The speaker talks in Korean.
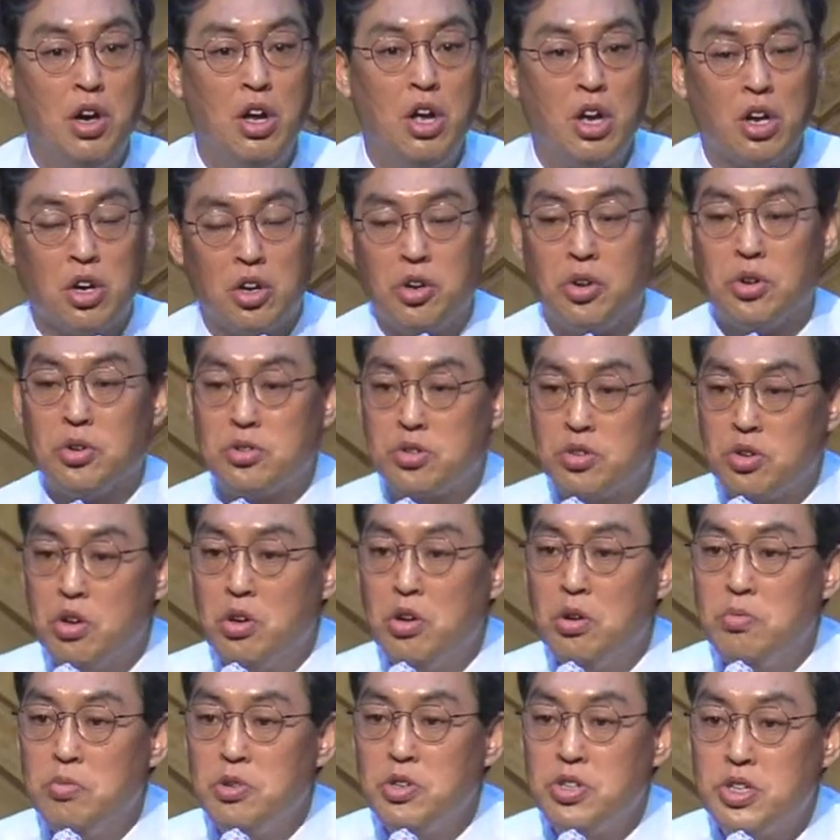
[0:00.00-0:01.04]
그리고
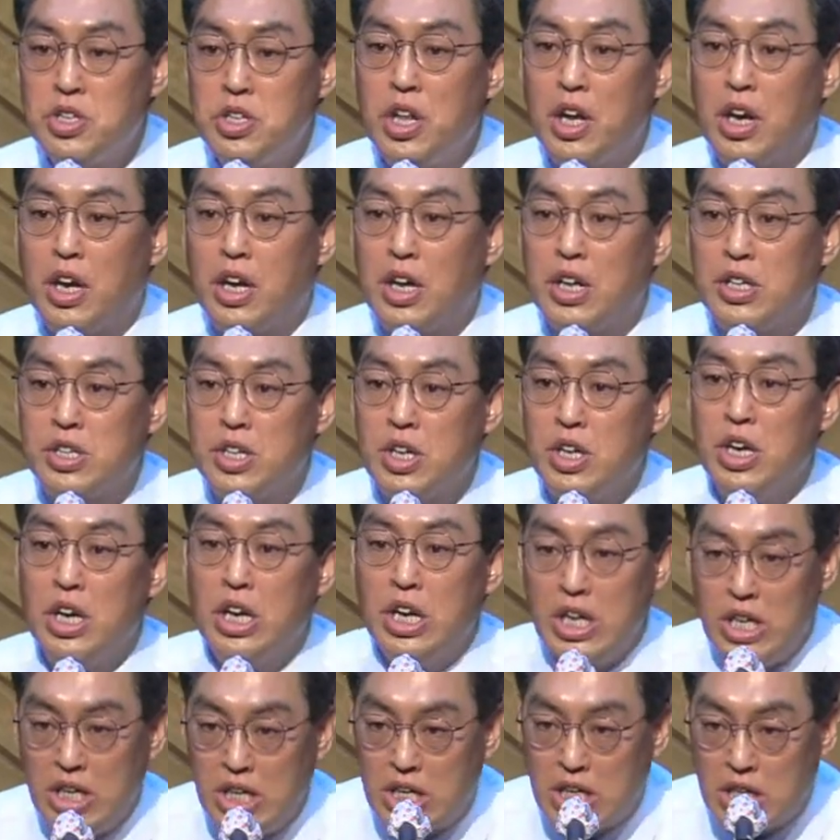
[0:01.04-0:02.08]
솔로몬 시대까지
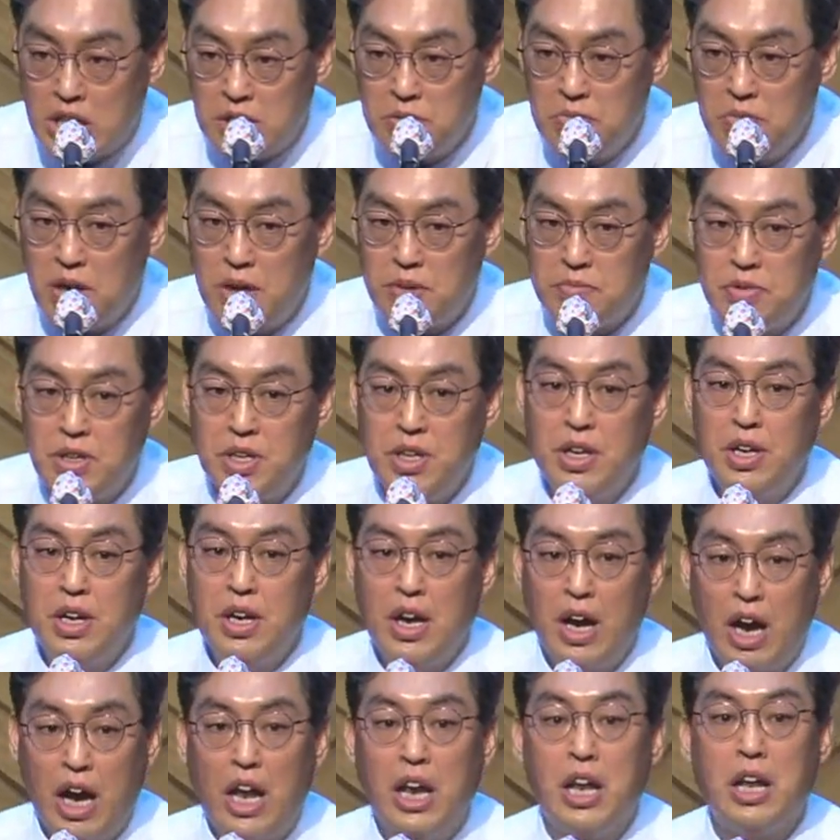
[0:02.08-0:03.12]
이 김함이
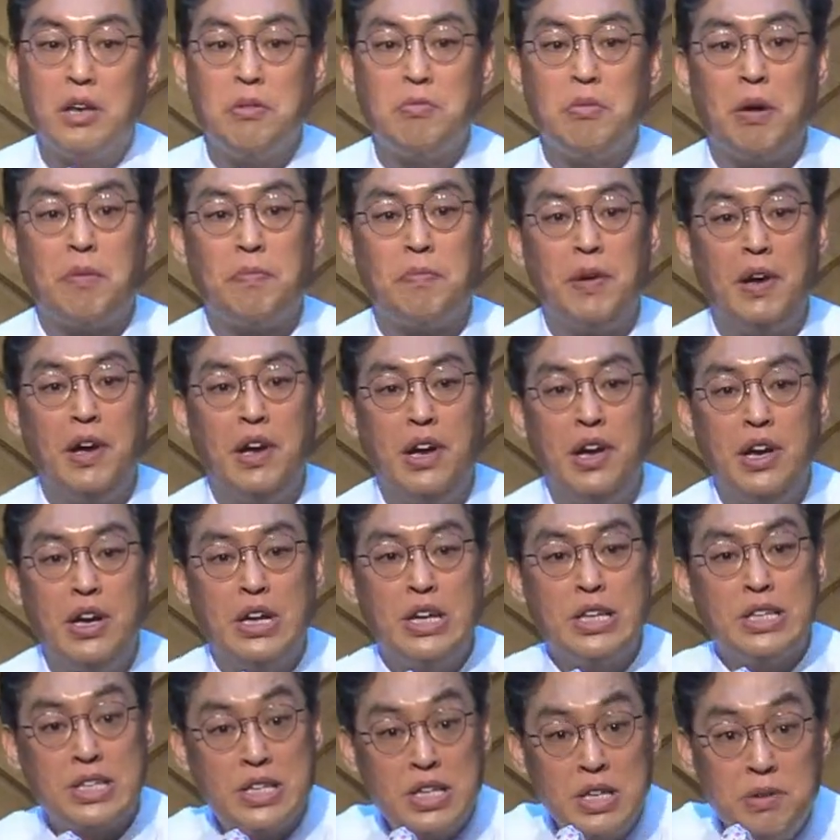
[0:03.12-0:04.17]
하나님 앞에
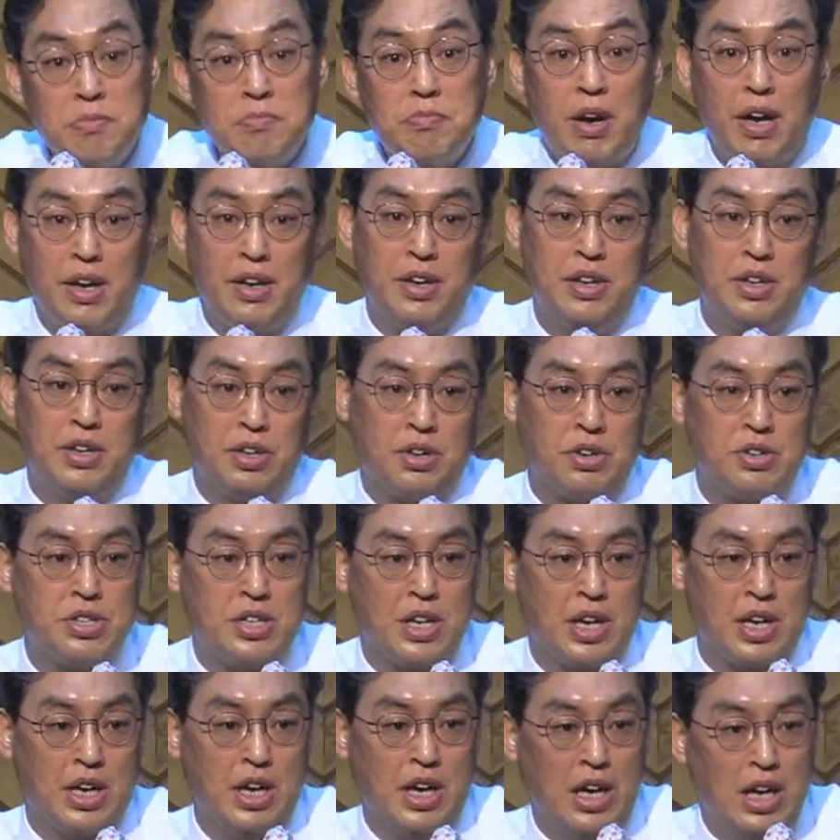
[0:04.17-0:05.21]
쓰임 받는
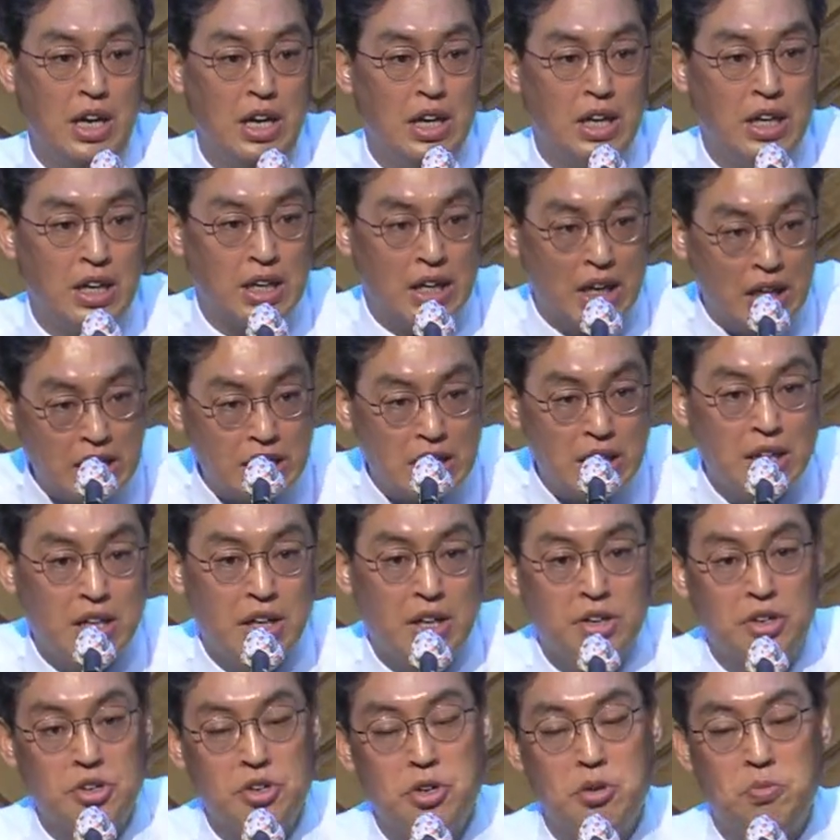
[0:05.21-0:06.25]
역사가
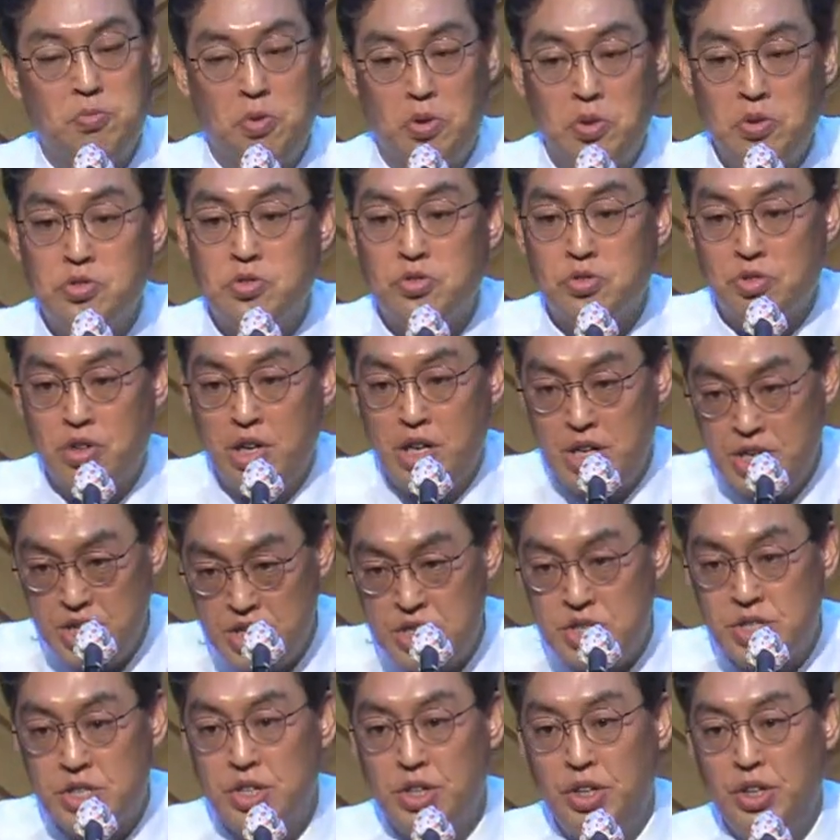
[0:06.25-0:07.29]
나타나는 걸 볼 수가
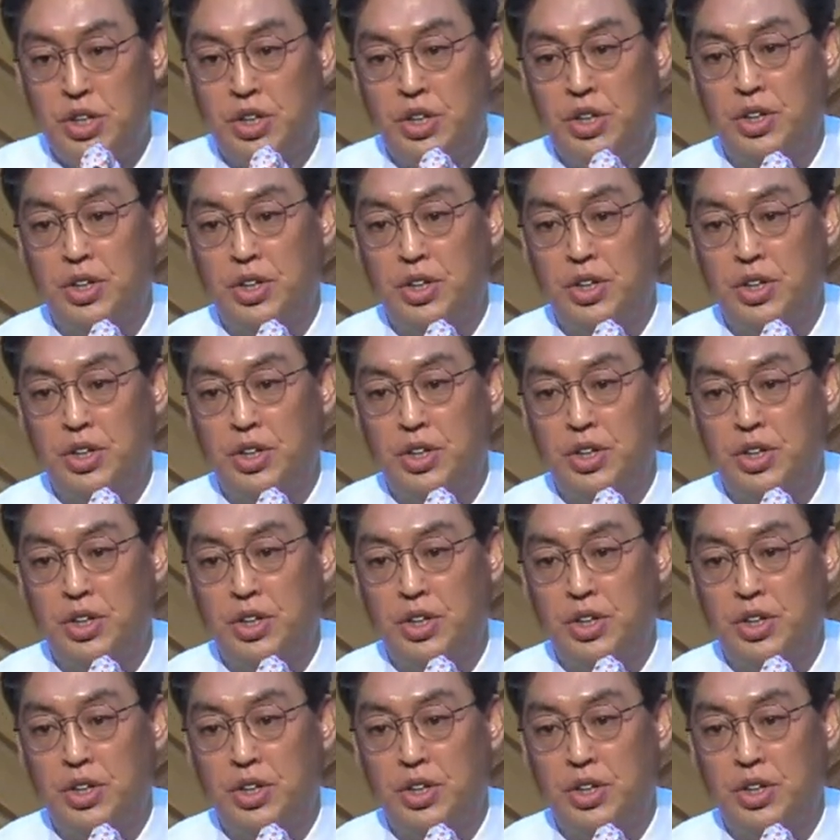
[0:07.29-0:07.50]
있어요.